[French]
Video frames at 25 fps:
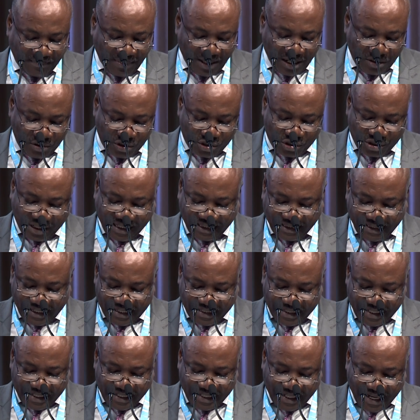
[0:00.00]
le secrétaire
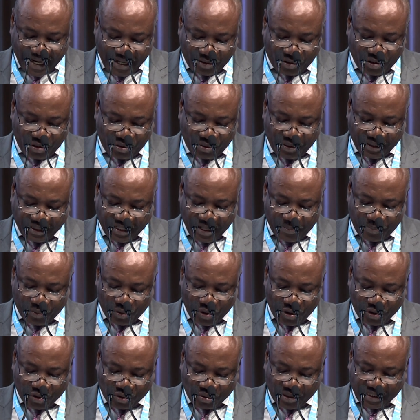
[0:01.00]
général de l'UIT pour
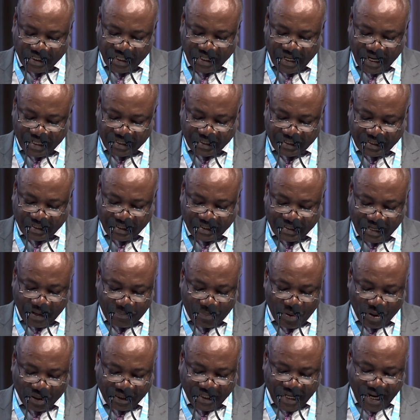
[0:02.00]
le soutien et l'assistance
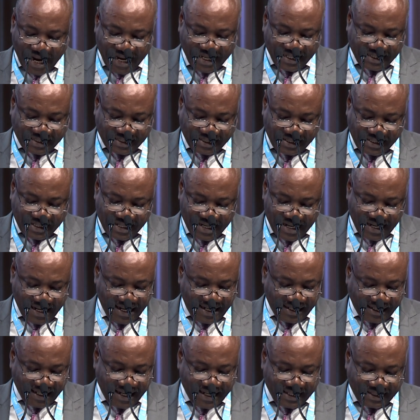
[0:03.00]
apportée à Haïti et
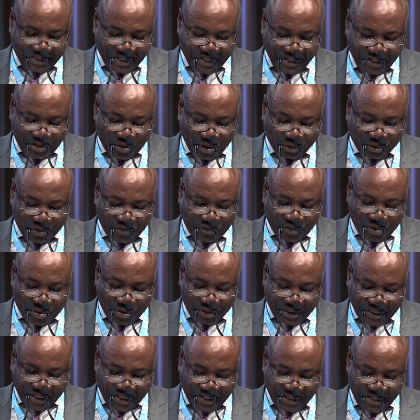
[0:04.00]
réitérer notre
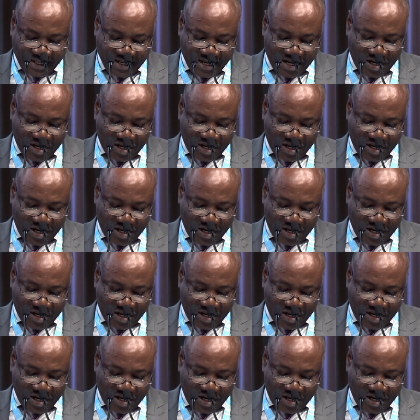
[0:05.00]
volonté